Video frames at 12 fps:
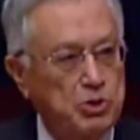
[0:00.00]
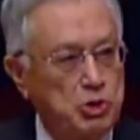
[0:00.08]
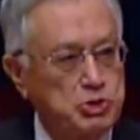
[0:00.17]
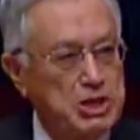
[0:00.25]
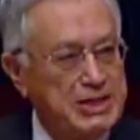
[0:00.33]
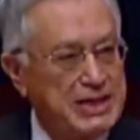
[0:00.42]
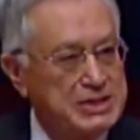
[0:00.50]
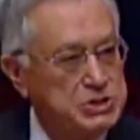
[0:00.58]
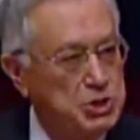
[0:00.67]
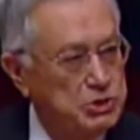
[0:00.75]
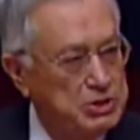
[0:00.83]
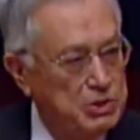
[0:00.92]

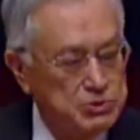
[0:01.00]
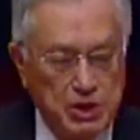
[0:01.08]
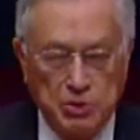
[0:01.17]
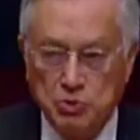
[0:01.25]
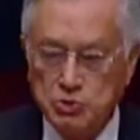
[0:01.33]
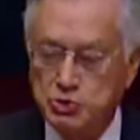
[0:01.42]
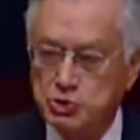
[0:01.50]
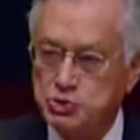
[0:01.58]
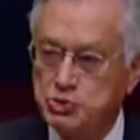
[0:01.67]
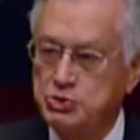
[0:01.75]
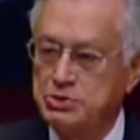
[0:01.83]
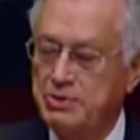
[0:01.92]
concentración de los
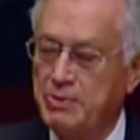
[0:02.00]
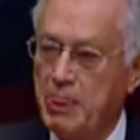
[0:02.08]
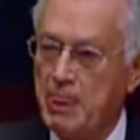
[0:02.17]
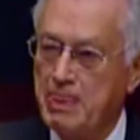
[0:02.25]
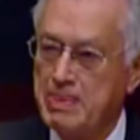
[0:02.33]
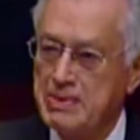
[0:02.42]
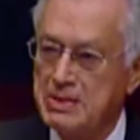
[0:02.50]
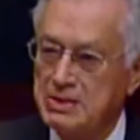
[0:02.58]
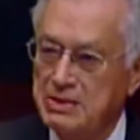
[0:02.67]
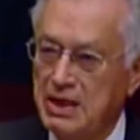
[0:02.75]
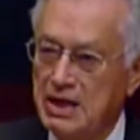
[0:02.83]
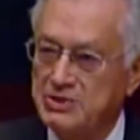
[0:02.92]
recursos
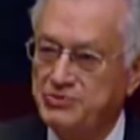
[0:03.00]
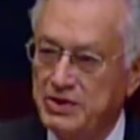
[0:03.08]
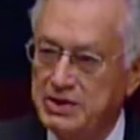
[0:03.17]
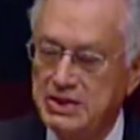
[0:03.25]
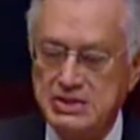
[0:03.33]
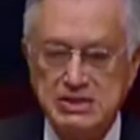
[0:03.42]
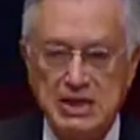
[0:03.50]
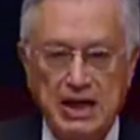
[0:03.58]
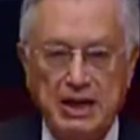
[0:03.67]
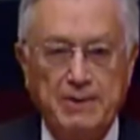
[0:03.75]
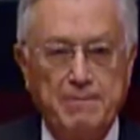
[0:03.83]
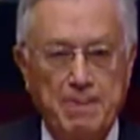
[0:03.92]
de las fuentes
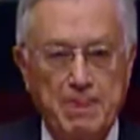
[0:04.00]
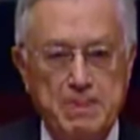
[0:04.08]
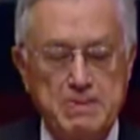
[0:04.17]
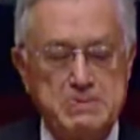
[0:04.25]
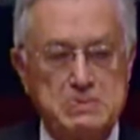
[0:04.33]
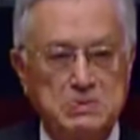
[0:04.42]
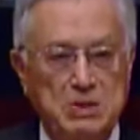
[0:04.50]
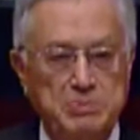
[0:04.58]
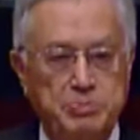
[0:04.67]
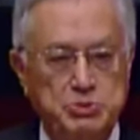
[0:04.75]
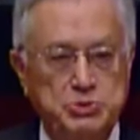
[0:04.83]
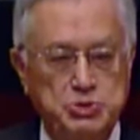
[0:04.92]
de,
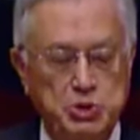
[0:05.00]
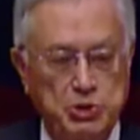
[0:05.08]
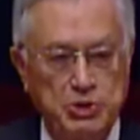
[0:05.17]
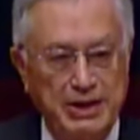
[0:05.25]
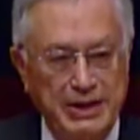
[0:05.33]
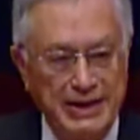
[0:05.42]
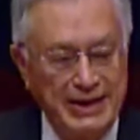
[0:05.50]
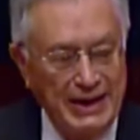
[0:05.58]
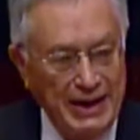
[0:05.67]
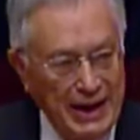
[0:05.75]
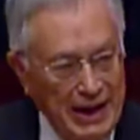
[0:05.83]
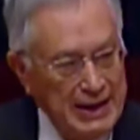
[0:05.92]
imposición
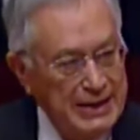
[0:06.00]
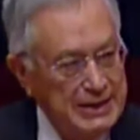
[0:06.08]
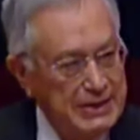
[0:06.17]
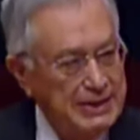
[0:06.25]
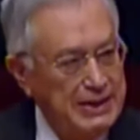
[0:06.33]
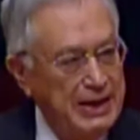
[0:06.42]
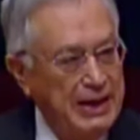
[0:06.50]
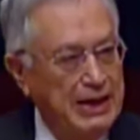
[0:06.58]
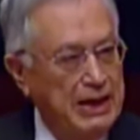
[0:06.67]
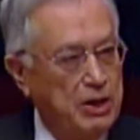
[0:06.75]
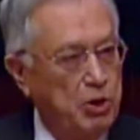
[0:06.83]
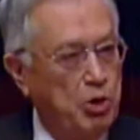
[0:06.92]
en
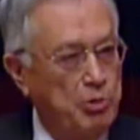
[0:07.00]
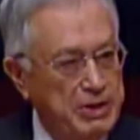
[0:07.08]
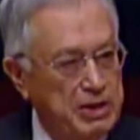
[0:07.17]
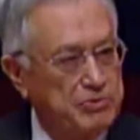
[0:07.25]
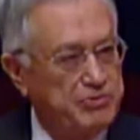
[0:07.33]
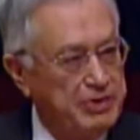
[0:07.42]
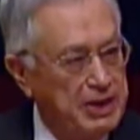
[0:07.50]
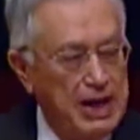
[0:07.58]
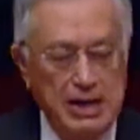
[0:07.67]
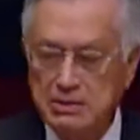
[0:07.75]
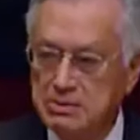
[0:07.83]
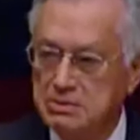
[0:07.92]
el gobierno
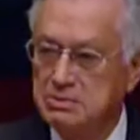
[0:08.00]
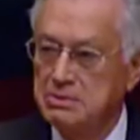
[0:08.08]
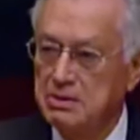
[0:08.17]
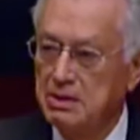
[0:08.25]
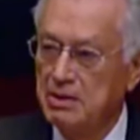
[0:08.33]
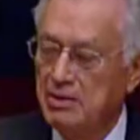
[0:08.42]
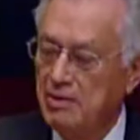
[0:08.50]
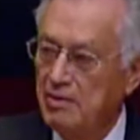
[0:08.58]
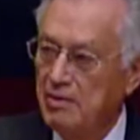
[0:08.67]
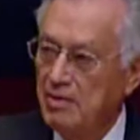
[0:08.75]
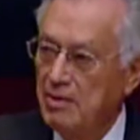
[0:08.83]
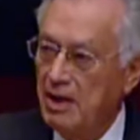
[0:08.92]
federal
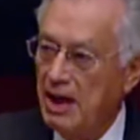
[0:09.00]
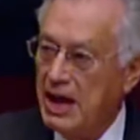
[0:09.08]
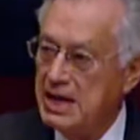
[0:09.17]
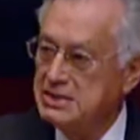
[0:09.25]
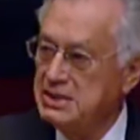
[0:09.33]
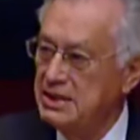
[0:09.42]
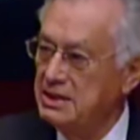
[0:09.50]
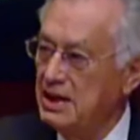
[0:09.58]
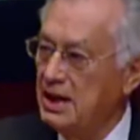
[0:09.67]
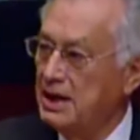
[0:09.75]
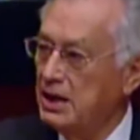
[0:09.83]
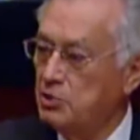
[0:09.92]
hace
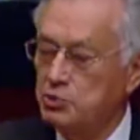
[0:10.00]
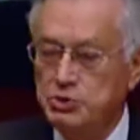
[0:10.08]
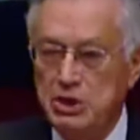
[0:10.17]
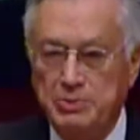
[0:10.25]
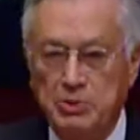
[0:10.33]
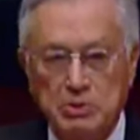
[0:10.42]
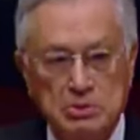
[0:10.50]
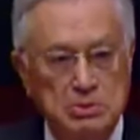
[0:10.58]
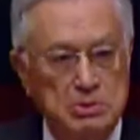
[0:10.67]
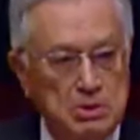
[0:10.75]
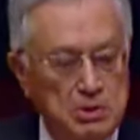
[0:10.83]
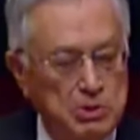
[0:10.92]
del Ejecutivo
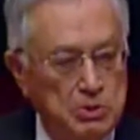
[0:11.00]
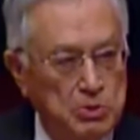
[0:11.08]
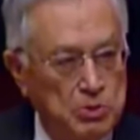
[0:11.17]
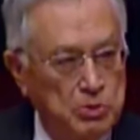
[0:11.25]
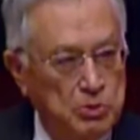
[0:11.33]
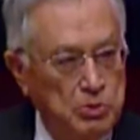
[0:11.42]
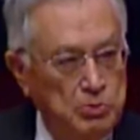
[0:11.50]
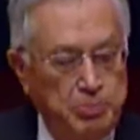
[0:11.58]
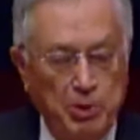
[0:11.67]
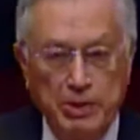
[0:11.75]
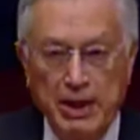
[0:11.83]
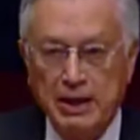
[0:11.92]
un
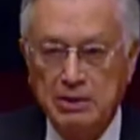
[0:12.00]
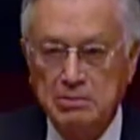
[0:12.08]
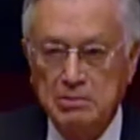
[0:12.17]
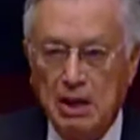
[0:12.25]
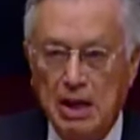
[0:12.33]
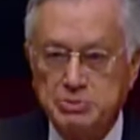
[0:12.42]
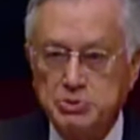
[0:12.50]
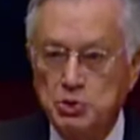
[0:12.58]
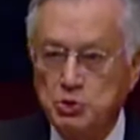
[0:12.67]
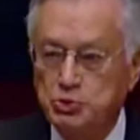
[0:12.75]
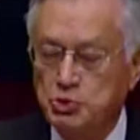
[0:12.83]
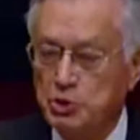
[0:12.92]
poder
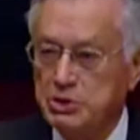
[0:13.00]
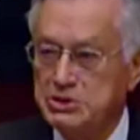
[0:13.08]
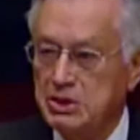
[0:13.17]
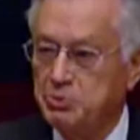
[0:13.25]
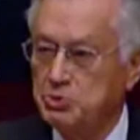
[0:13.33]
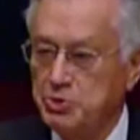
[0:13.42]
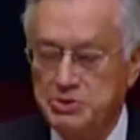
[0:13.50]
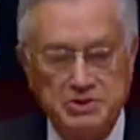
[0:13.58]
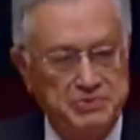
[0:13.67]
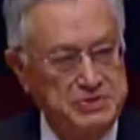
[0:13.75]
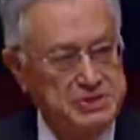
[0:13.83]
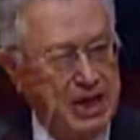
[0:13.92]
absoluto desde el punto de vista
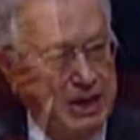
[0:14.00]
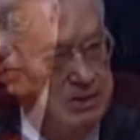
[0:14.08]
fiscal.